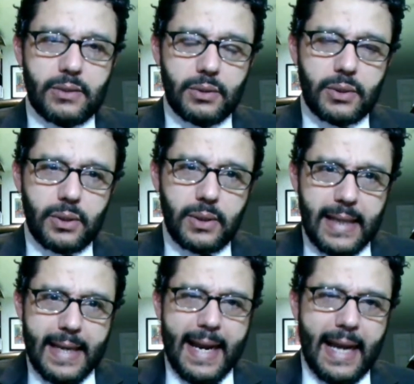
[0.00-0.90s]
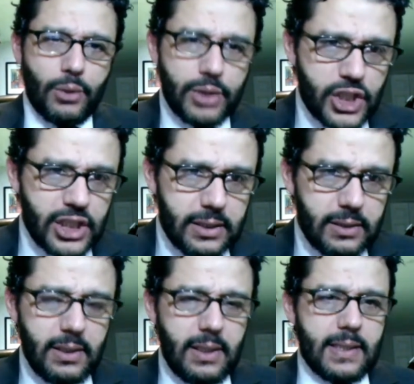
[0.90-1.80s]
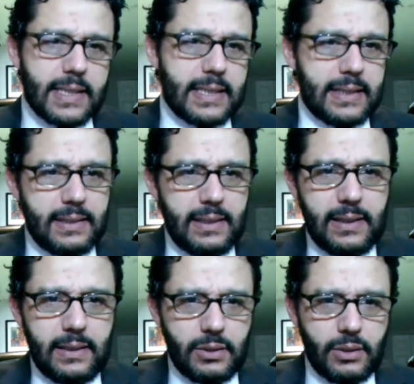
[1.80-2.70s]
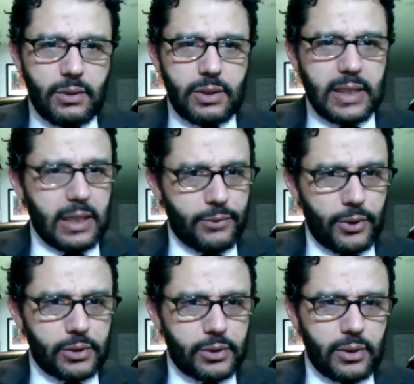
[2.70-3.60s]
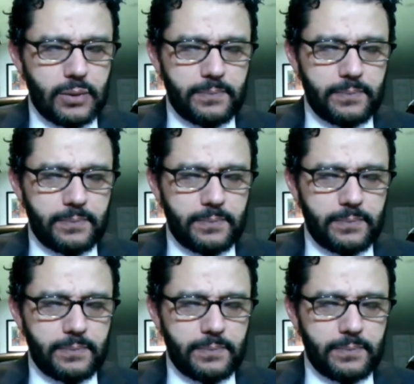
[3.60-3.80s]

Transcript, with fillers: Donc, à l'origine, c'était des révoltes